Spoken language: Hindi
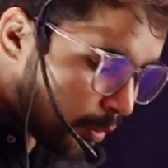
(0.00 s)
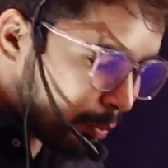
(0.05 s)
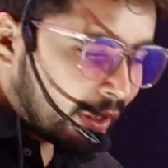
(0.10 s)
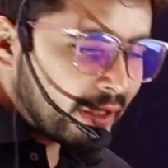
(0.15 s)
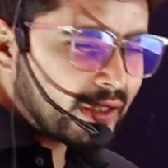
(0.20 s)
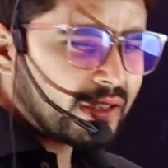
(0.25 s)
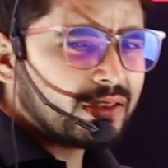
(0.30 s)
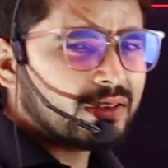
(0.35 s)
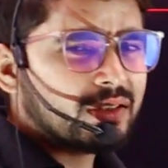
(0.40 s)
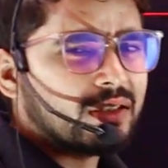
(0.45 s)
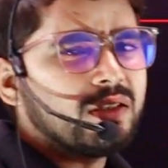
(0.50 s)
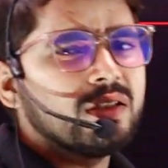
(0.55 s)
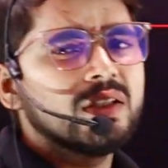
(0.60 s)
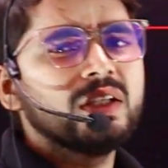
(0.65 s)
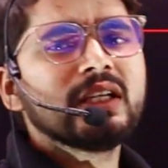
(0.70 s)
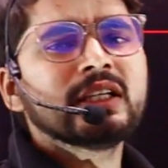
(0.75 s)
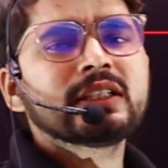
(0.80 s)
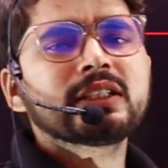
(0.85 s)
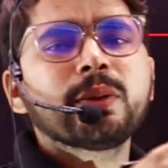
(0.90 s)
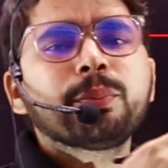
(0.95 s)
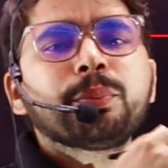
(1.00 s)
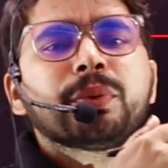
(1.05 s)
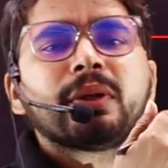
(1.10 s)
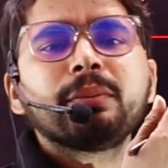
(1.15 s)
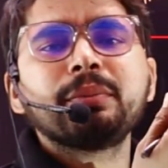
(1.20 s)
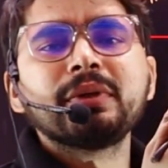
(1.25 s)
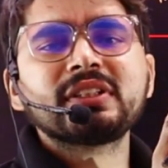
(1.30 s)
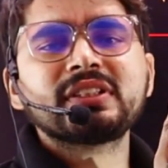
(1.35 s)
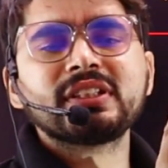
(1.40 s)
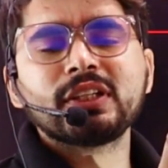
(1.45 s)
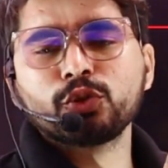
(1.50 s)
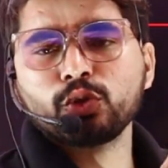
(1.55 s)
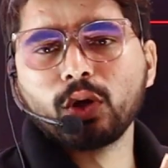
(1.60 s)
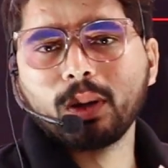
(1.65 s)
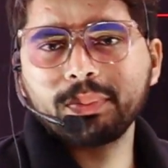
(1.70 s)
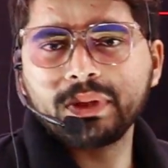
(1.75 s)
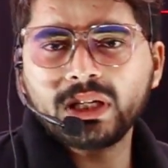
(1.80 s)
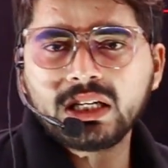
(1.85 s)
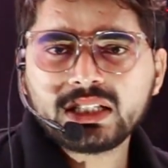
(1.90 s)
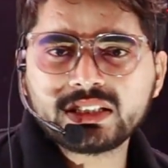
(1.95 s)
डिमांड थी सर कि प्रीवियस ईयर जो
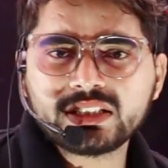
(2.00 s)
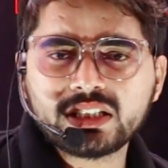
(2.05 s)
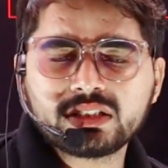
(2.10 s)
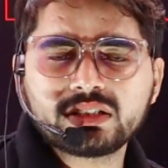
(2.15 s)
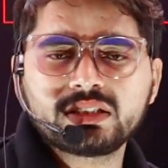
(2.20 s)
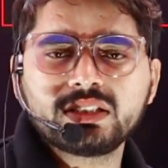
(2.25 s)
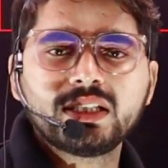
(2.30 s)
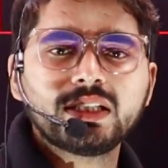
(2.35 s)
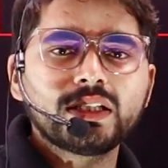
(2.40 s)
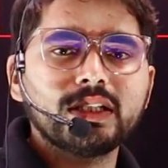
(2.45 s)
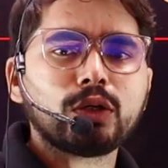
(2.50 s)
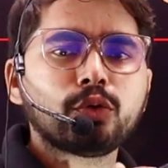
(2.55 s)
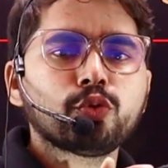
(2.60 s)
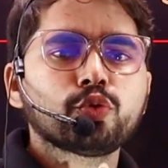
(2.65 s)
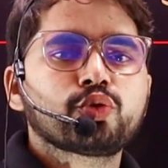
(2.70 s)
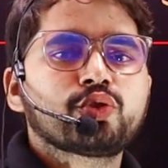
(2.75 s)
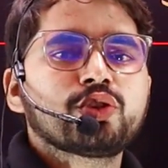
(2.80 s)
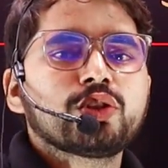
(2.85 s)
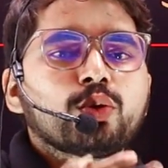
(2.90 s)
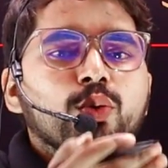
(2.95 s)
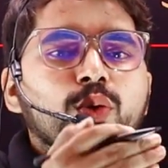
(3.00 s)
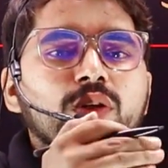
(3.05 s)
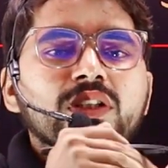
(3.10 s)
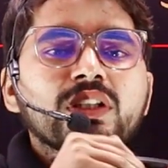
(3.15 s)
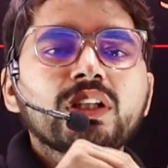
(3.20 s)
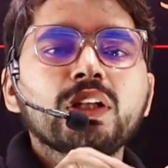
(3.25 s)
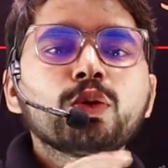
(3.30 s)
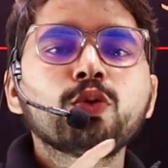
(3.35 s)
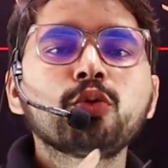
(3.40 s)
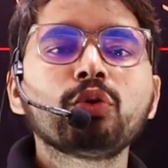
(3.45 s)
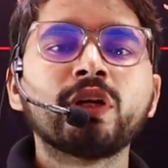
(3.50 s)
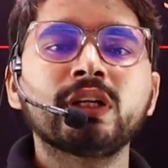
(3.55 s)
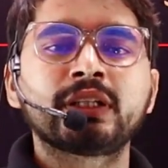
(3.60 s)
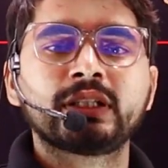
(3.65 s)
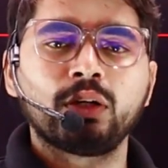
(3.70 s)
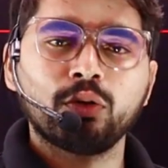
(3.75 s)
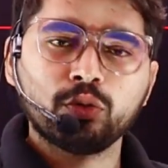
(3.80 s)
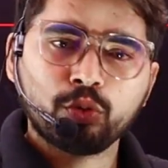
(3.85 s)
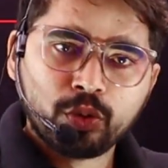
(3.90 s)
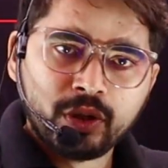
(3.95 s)
आपने लेक्चर्स दिया था उससे थोड़ा सा न्यू
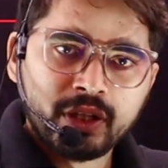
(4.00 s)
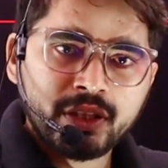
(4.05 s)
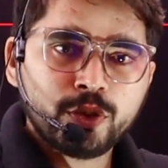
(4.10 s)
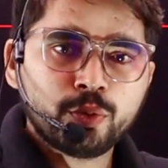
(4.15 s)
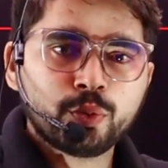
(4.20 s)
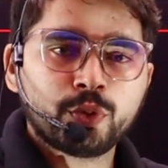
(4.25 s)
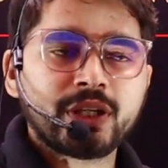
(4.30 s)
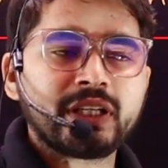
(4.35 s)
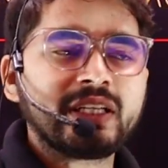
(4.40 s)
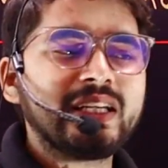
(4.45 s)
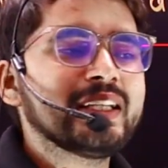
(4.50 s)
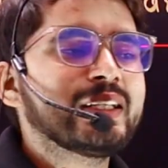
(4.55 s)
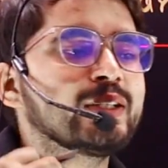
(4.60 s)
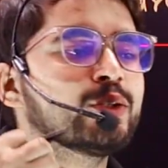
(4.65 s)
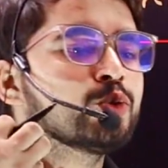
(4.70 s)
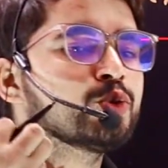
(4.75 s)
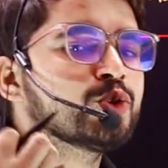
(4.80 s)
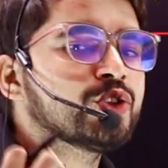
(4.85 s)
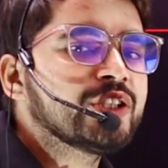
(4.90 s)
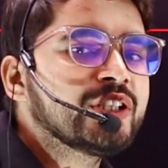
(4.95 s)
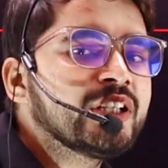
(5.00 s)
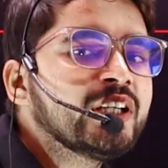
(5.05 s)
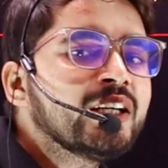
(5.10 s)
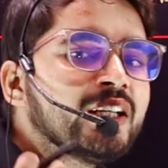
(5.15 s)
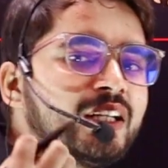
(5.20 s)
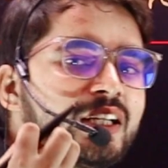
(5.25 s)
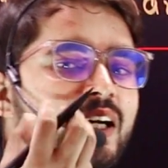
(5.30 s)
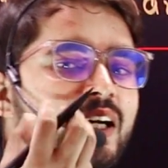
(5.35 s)
लेके आओ थोड़ा न्यू टेक्निक न्यू चीज़ें